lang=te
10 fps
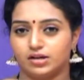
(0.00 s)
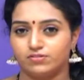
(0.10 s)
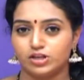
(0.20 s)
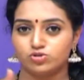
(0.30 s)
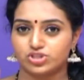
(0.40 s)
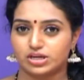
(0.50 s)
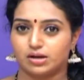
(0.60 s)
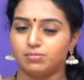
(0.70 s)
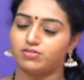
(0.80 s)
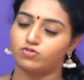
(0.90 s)
వేణు
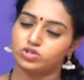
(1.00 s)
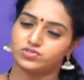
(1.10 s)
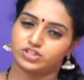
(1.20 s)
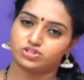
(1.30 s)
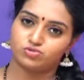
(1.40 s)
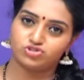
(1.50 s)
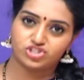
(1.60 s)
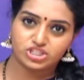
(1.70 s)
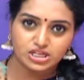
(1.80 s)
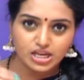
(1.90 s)
శ్రీరామ్ అఫ్కోర్స్ ఫస్ట్
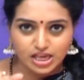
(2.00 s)
నుంచి